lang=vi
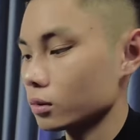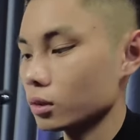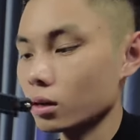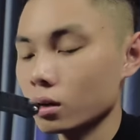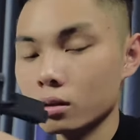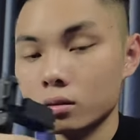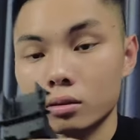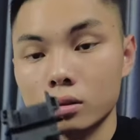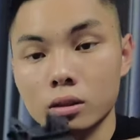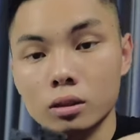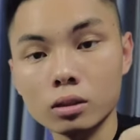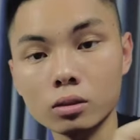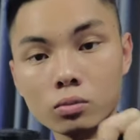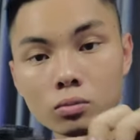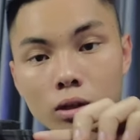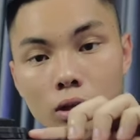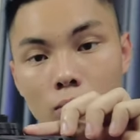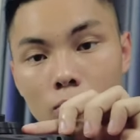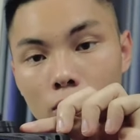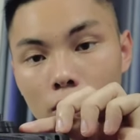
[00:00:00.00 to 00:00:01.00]
Đó, thì
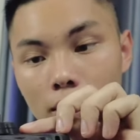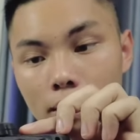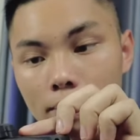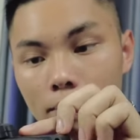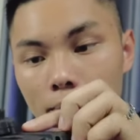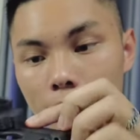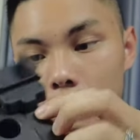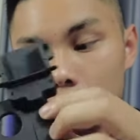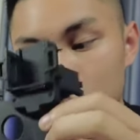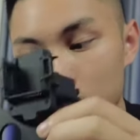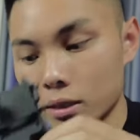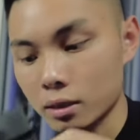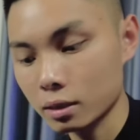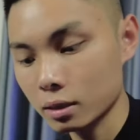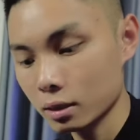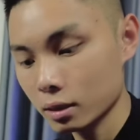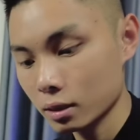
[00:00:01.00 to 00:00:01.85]
chúng ta có một cái nắp ở bên trên